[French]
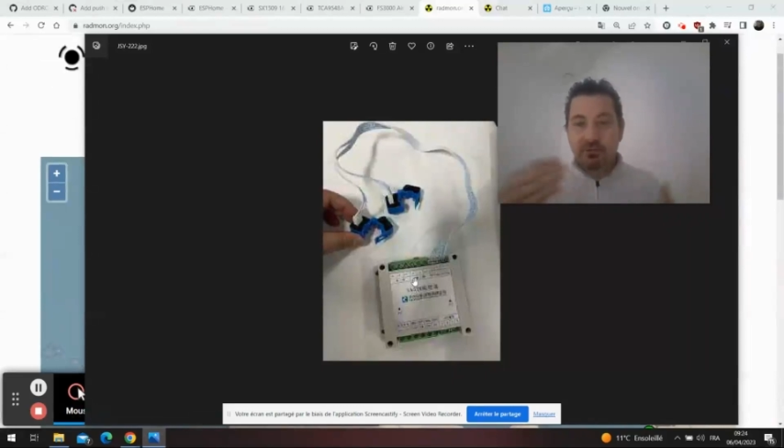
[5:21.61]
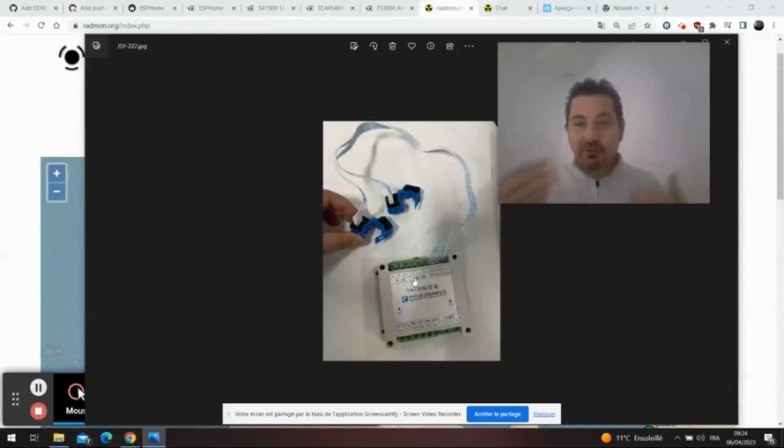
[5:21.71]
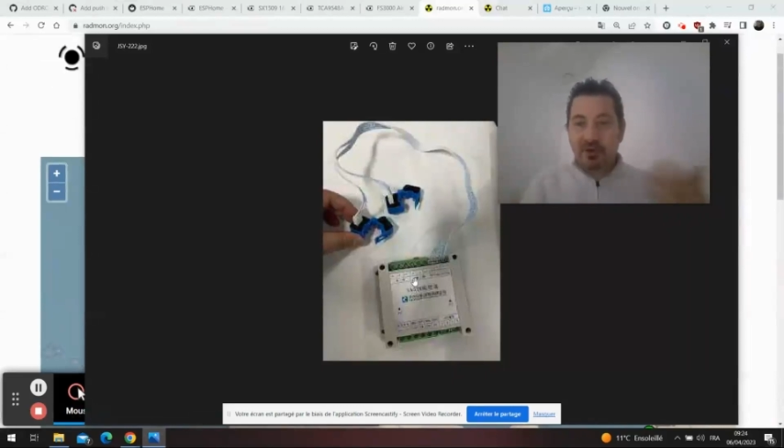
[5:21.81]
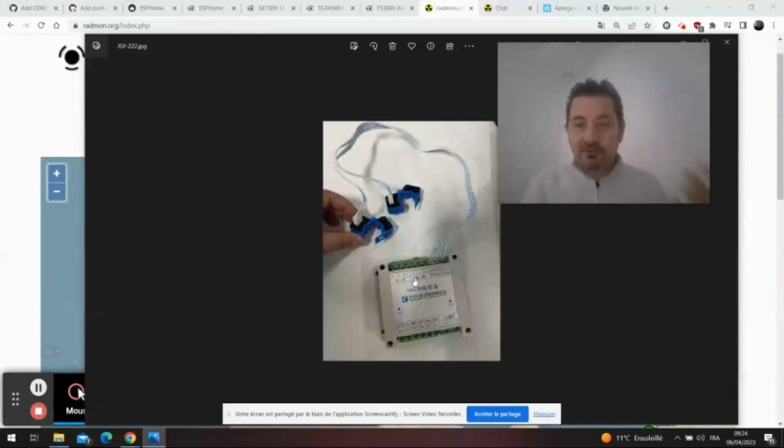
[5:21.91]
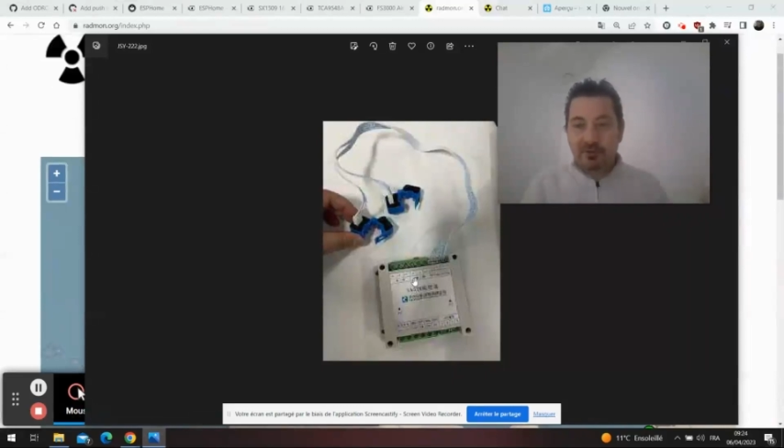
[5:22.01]
pour
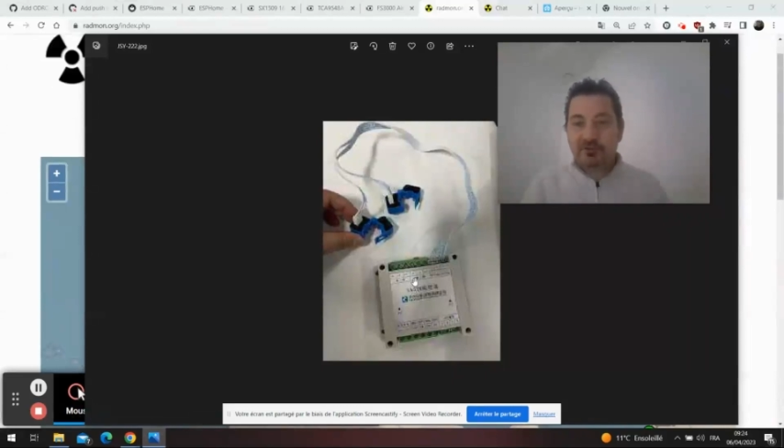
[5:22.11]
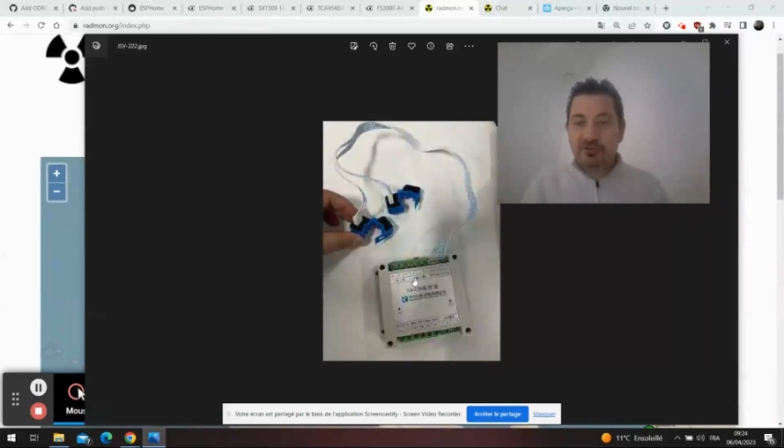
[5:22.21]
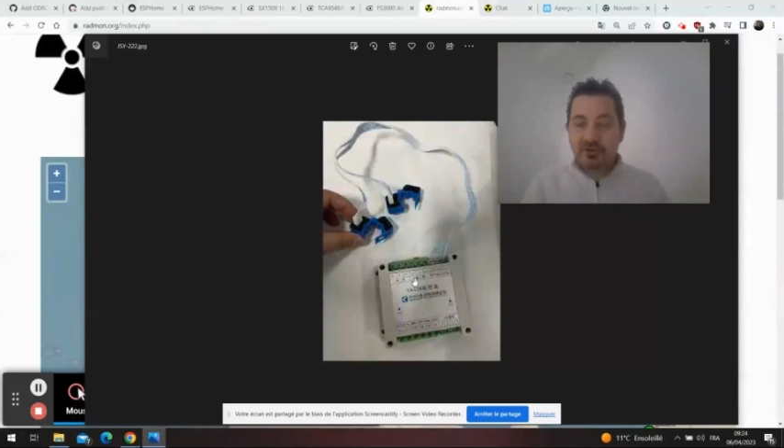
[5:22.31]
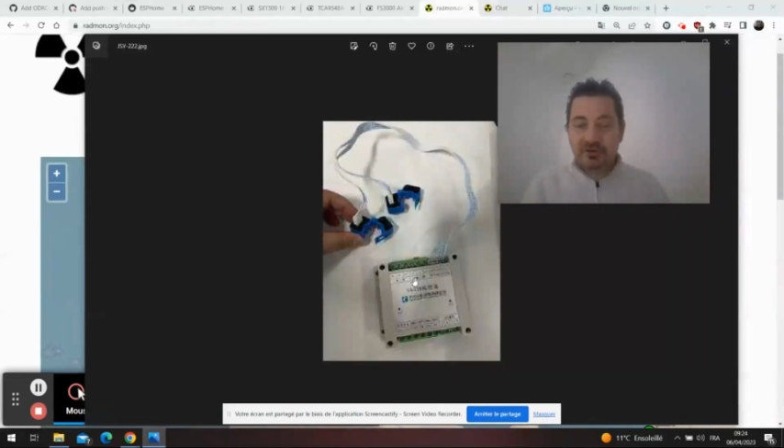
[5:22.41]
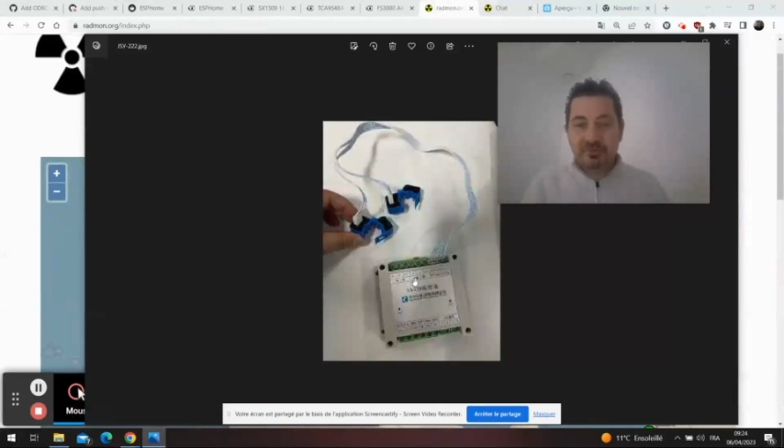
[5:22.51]
faire d'autres
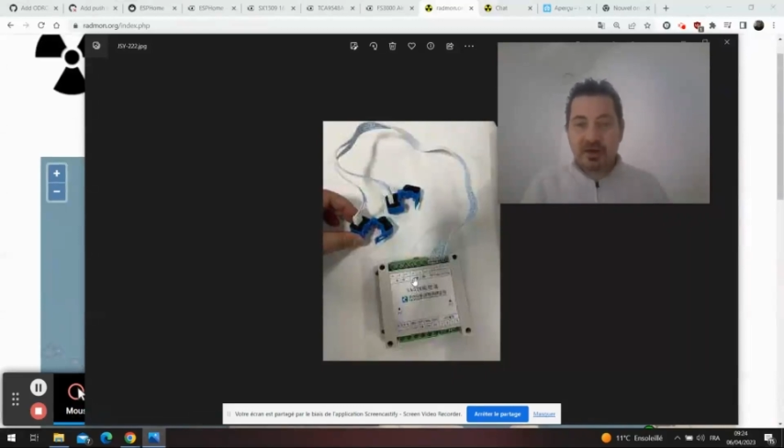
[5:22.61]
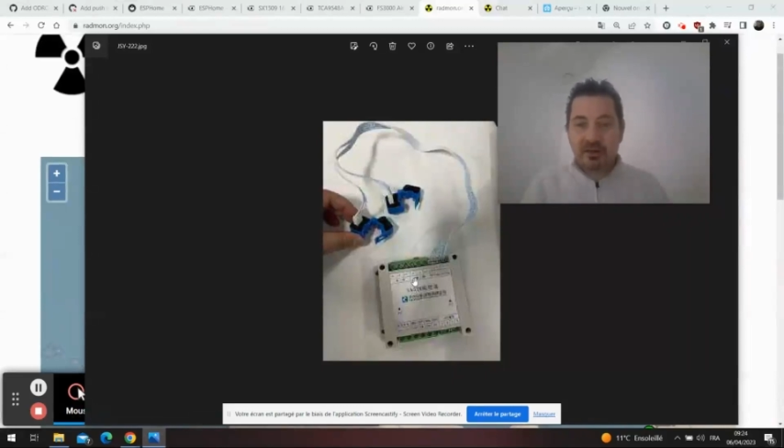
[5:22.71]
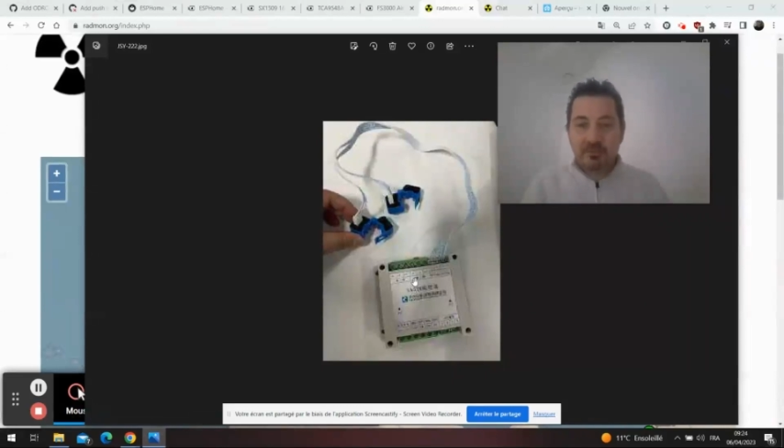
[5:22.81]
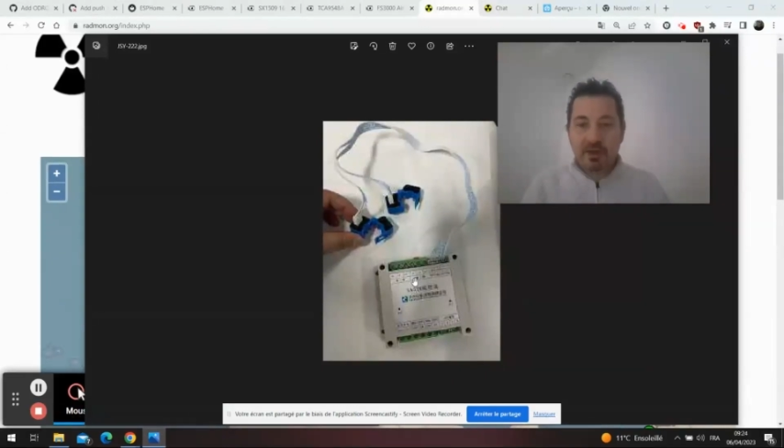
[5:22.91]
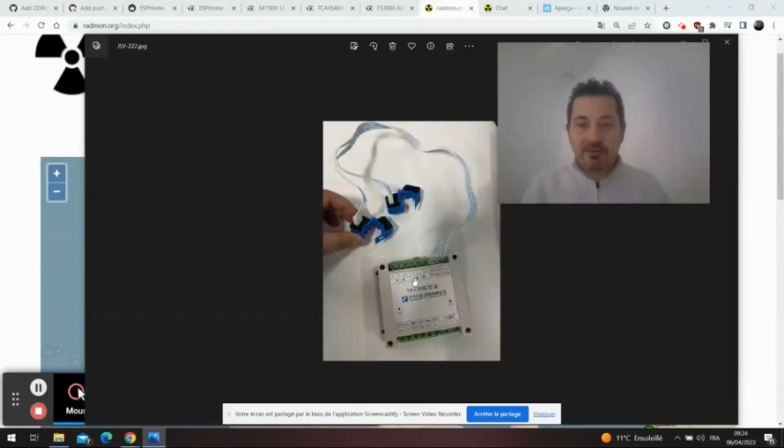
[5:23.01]
choses, par
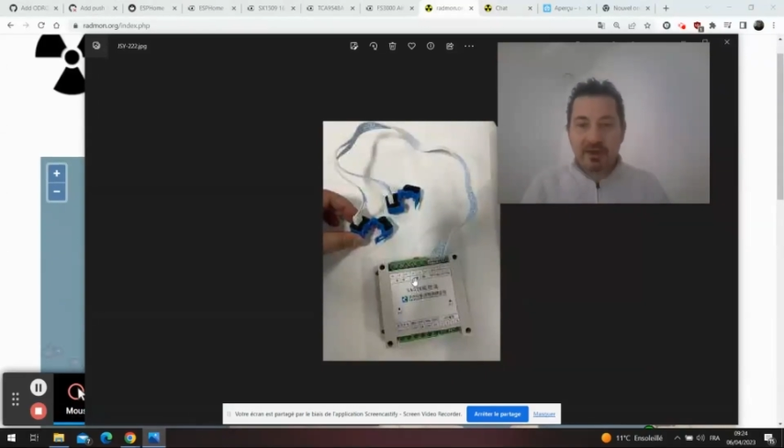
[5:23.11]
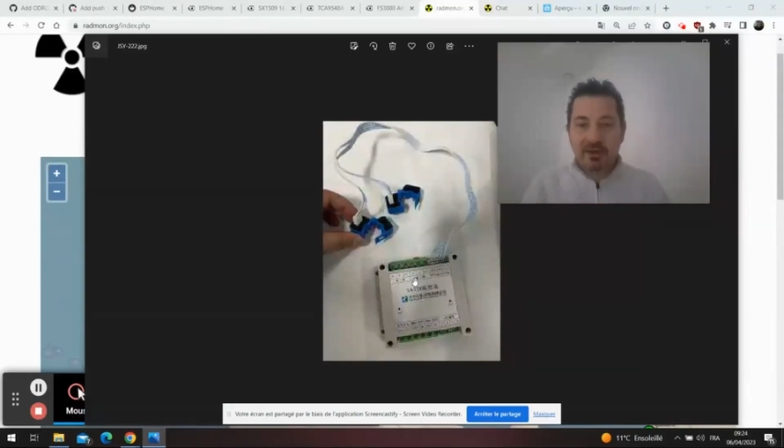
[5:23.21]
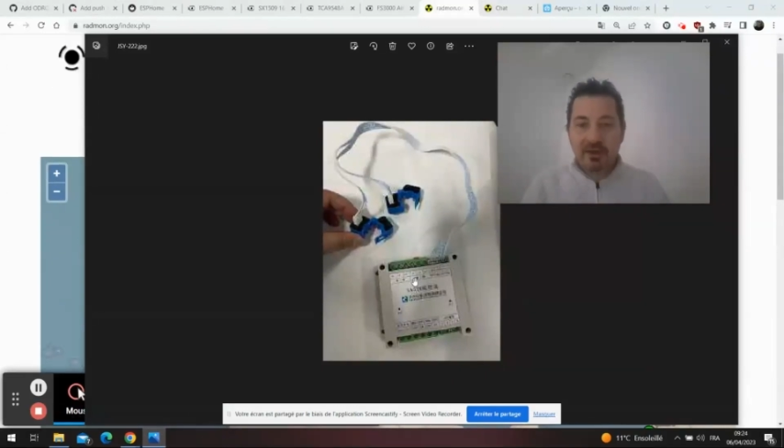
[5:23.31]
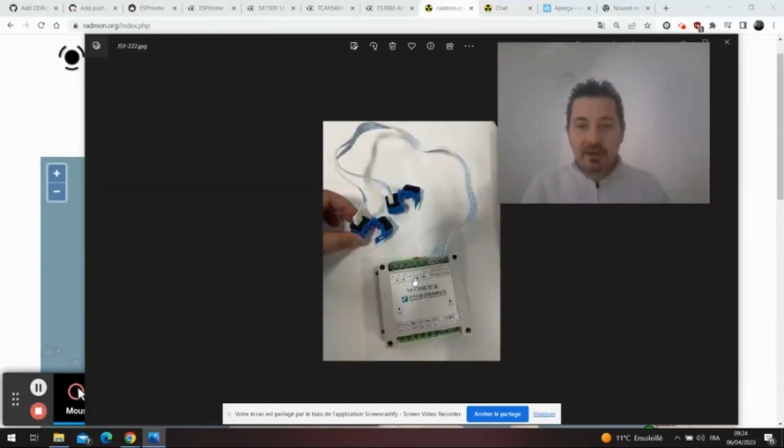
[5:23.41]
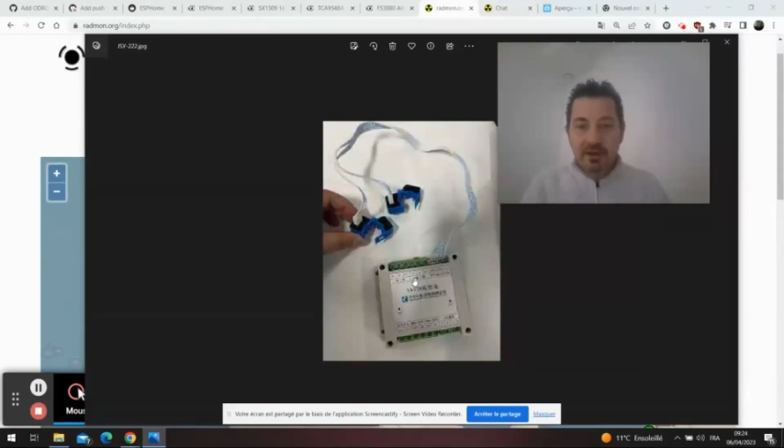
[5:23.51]
exemple avec.